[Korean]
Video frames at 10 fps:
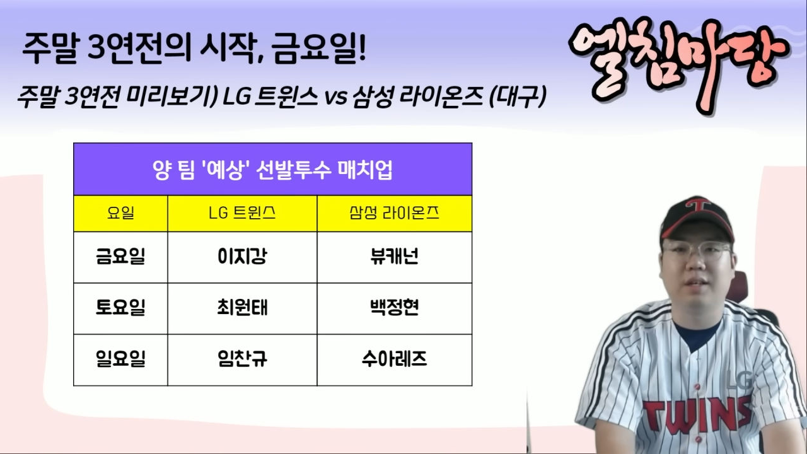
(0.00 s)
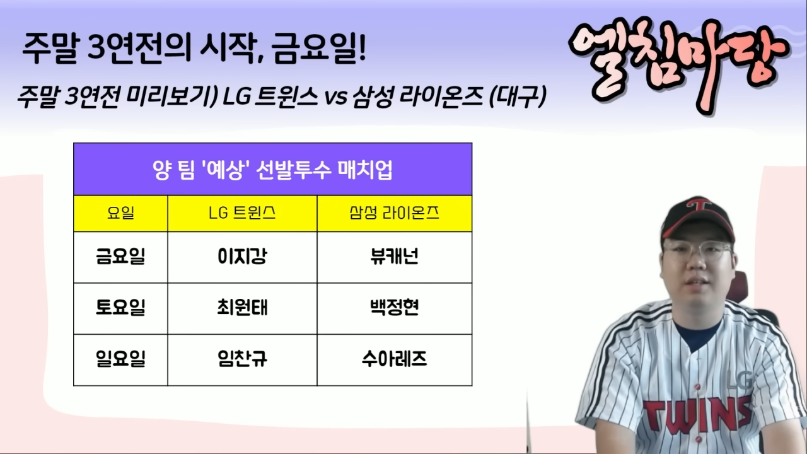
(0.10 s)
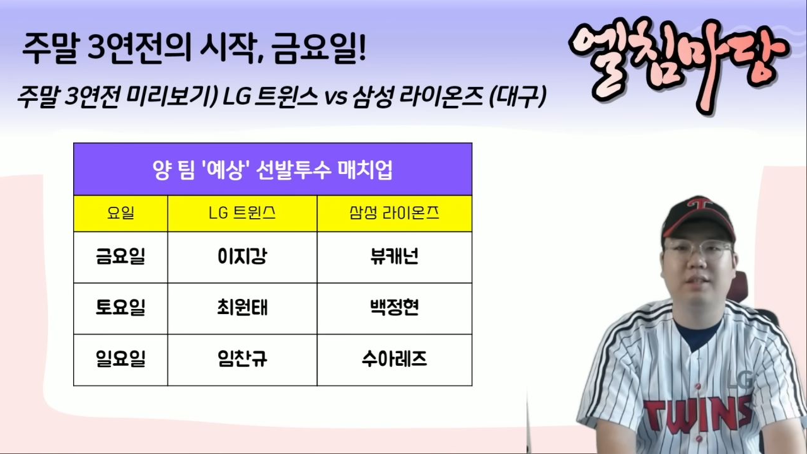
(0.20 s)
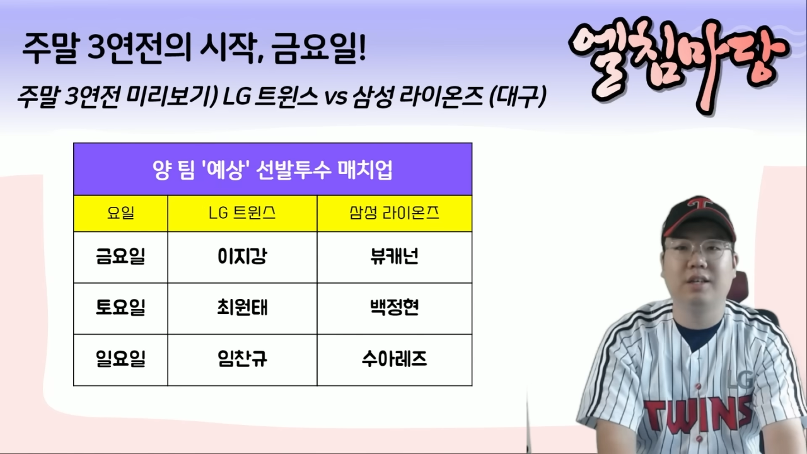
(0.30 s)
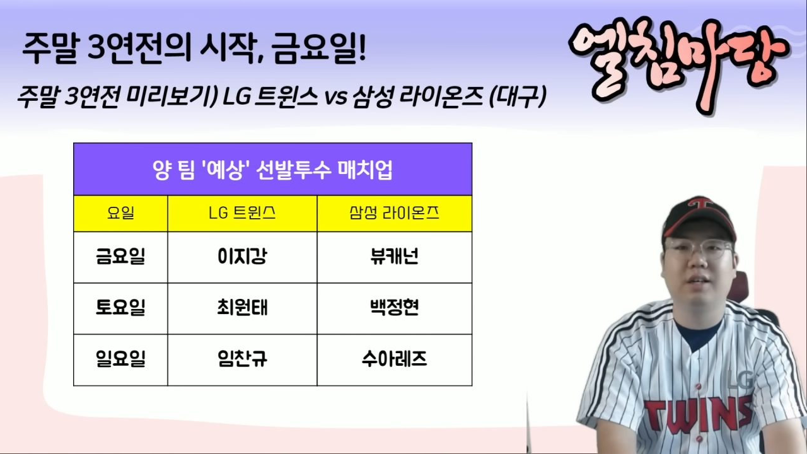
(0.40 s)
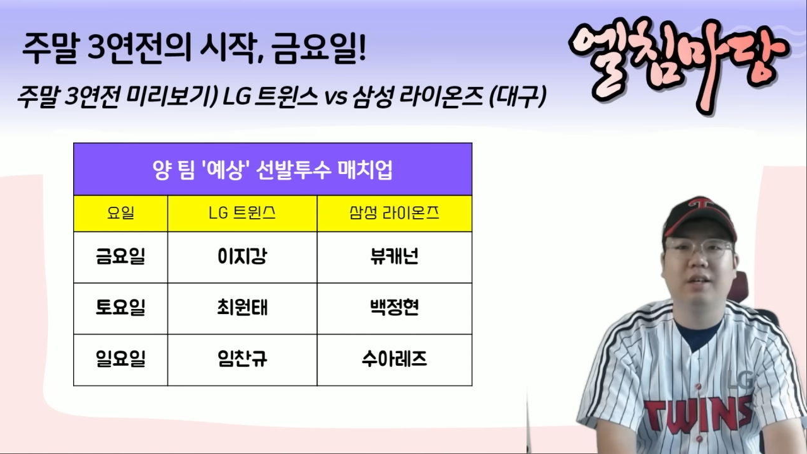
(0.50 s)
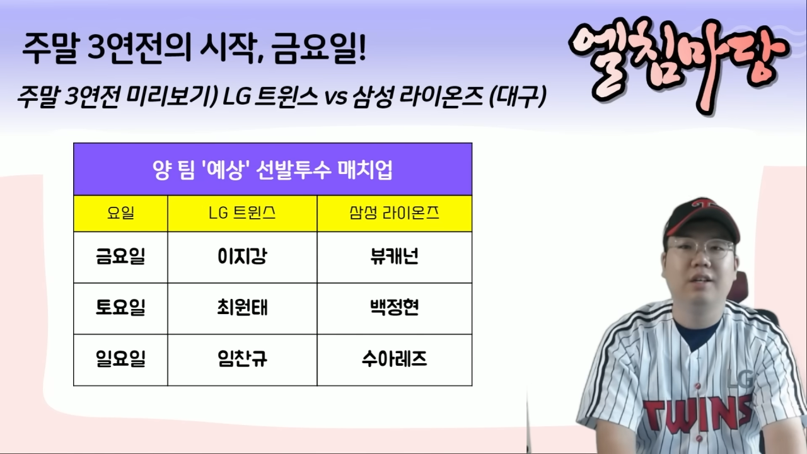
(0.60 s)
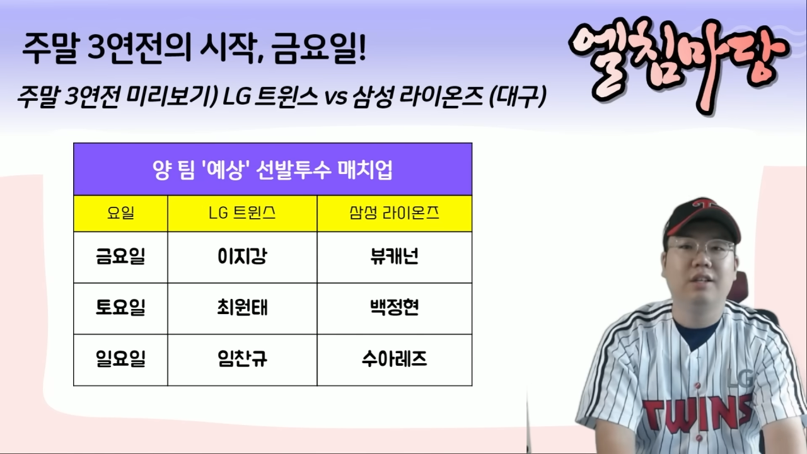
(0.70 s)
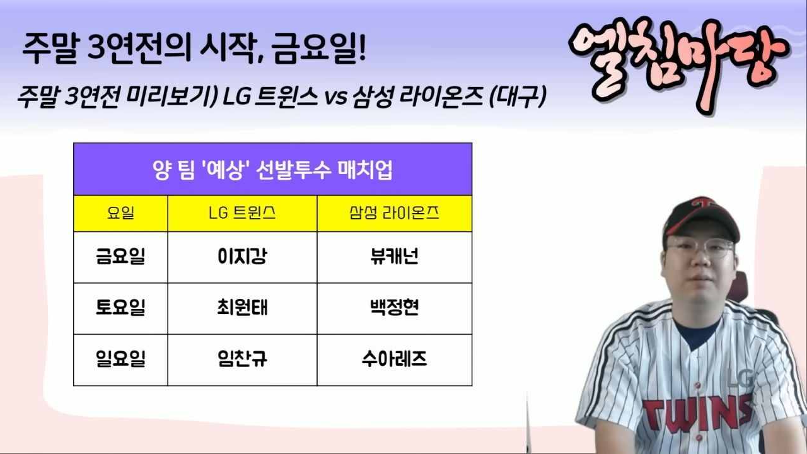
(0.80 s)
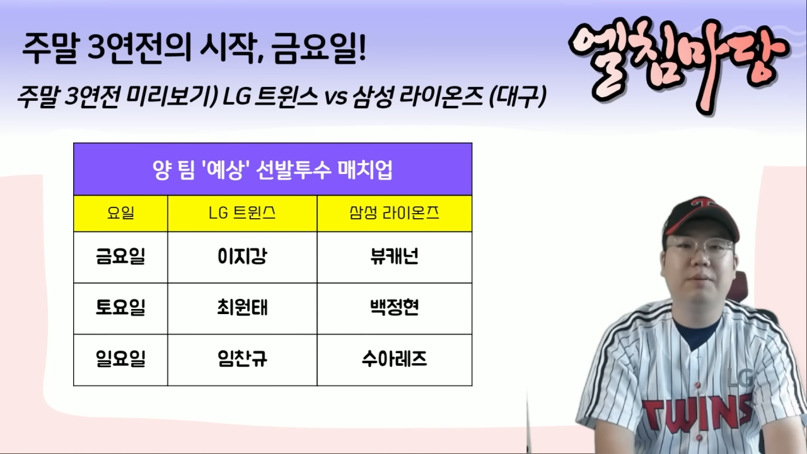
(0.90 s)
엘지가
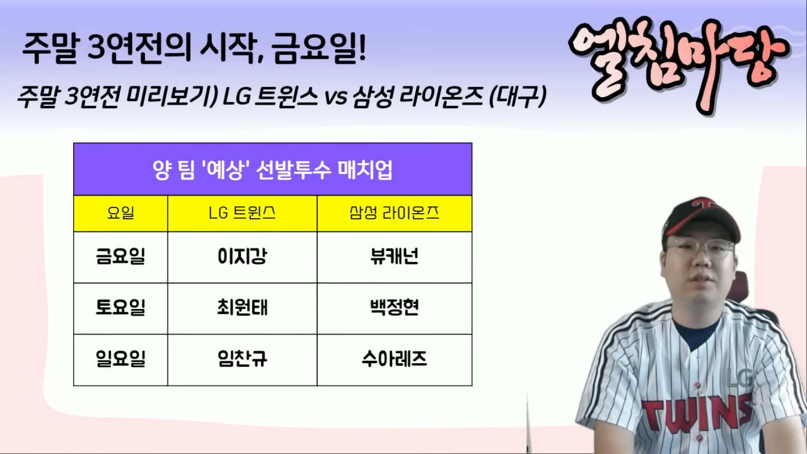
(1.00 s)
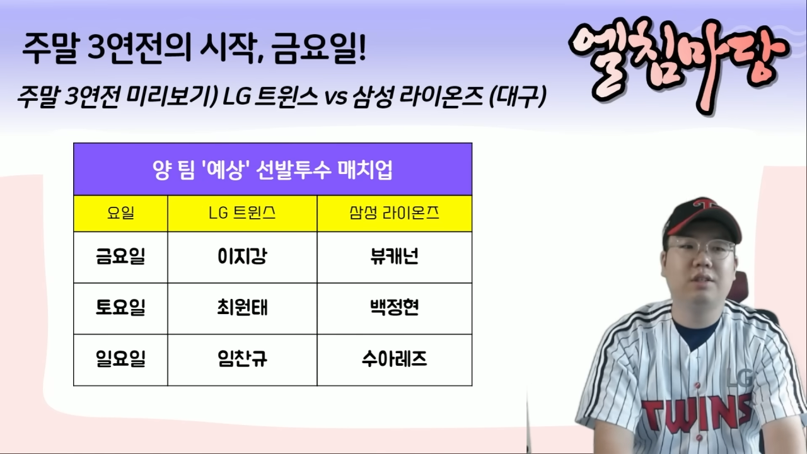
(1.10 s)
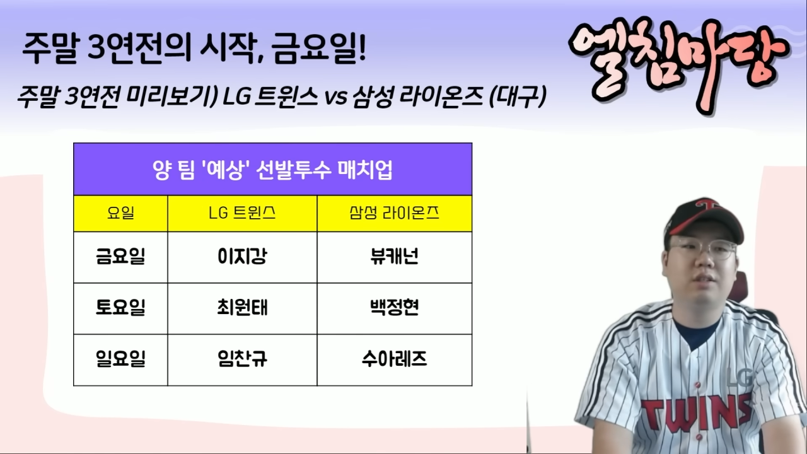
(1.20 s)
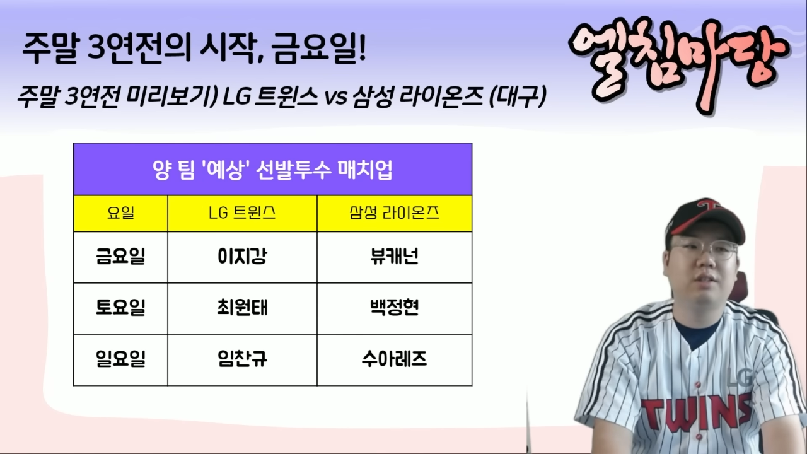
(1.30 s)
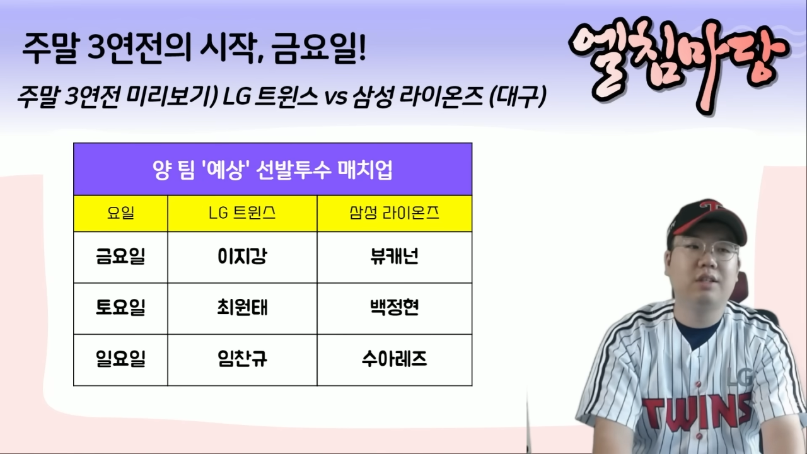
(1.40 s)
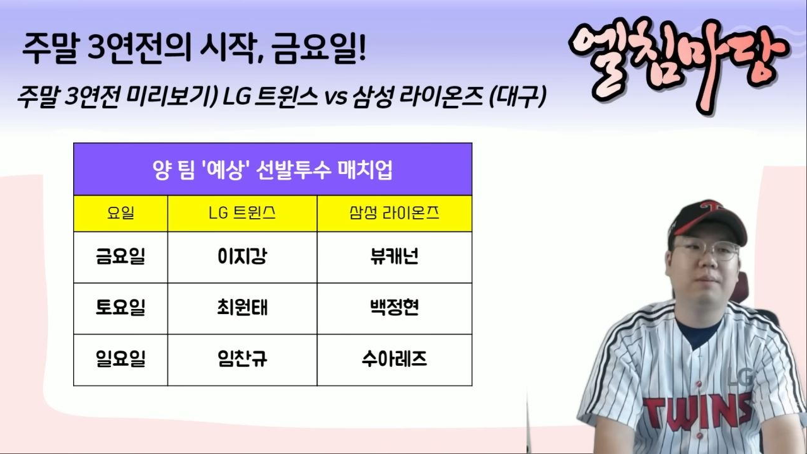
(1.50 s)
이번 시즌에